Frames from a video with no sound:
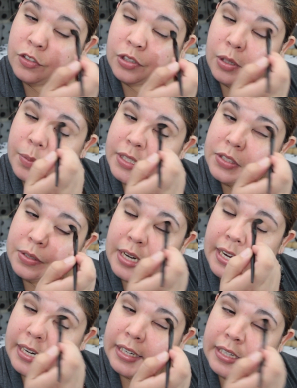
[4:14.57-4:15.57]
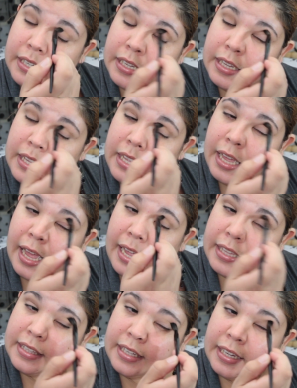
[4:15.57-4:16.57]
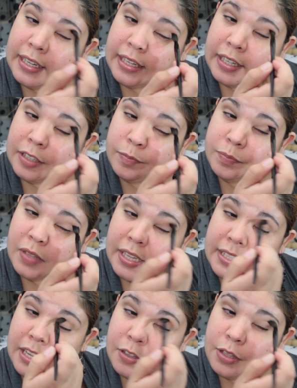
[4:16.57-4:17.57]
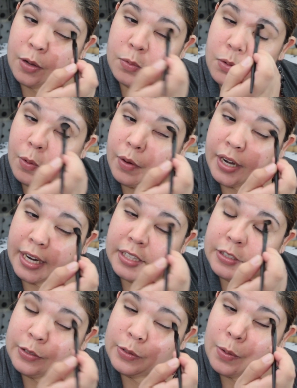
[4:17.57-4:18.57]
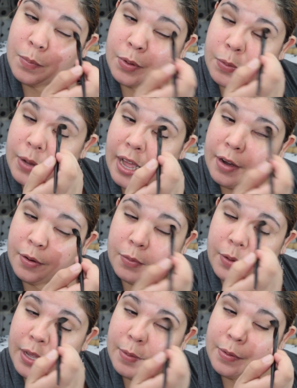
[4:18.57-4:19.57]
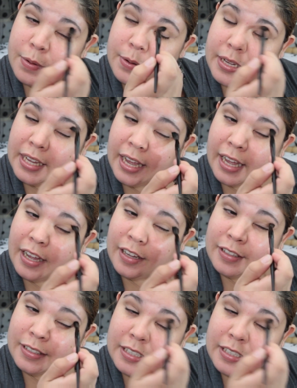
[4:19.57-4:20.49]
Yo en lo personal, este, este año tengo un nuevo reto, compré un carro nuevo y es,